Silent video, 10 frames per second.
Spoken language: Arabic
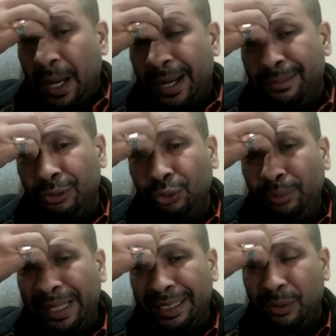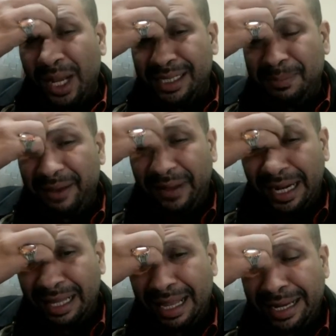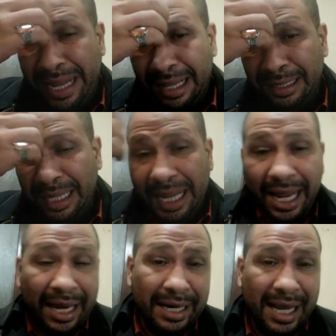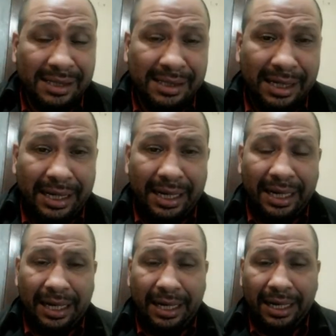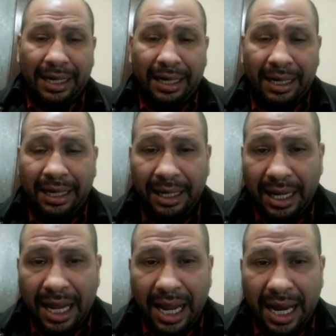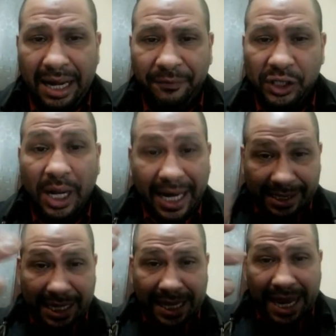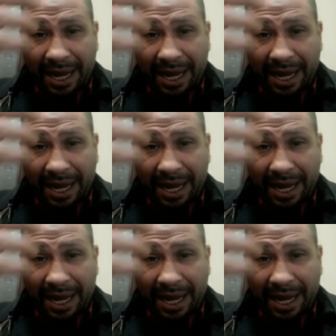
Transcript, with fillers: الموضوع بقى دلوقتي بقى في حاجه تانية الناس اللي اللي, اللي, اللي في شان غسل ايديا